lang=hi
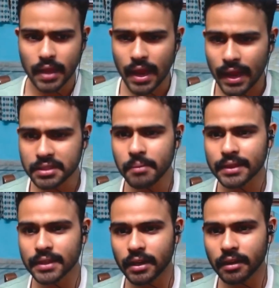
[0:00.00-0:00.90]
आज हम
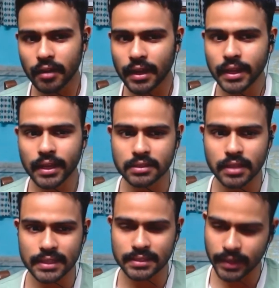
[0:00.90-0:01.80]
बात करने वाले
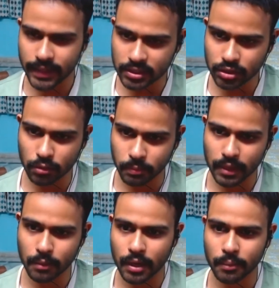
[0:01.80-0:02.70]
ऐसे ऐसे टॉपिक
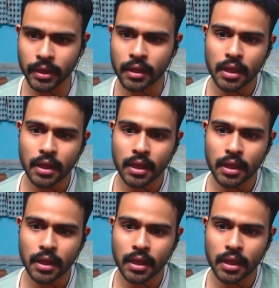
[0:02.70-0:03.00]
के बारे में